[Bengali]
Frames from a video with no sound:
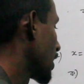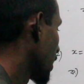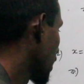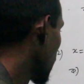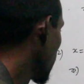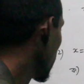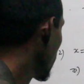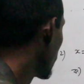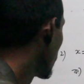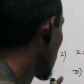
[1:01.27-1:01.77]

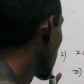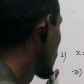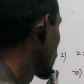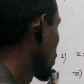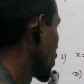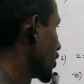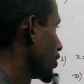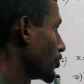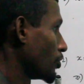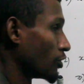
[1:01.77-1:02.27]
দেখাই
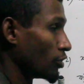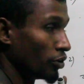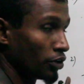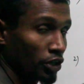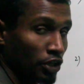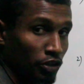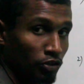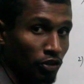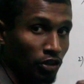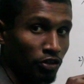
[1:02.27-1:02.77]
মাঝখানের অঙ্কটি
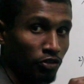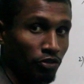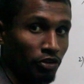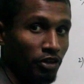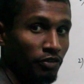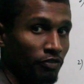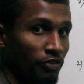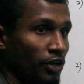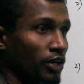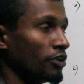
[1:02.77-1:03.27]
কিন্তু একটু
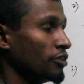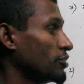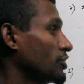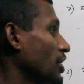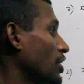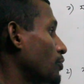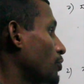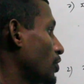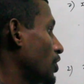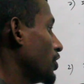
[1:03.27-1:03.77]
ডিফারেন্ট
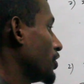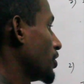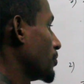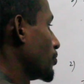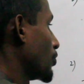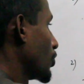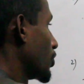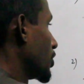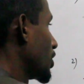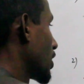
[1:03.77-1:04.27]
যার ফলে এটি
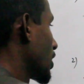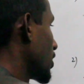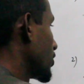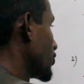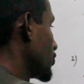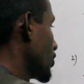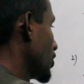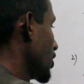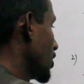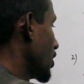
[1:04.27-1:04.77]
পরে
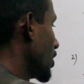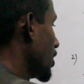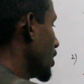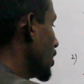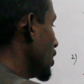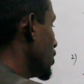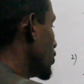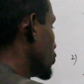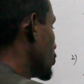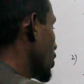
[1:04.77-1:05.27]
দেখাচ্ছি
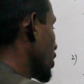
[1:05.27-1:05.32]
তো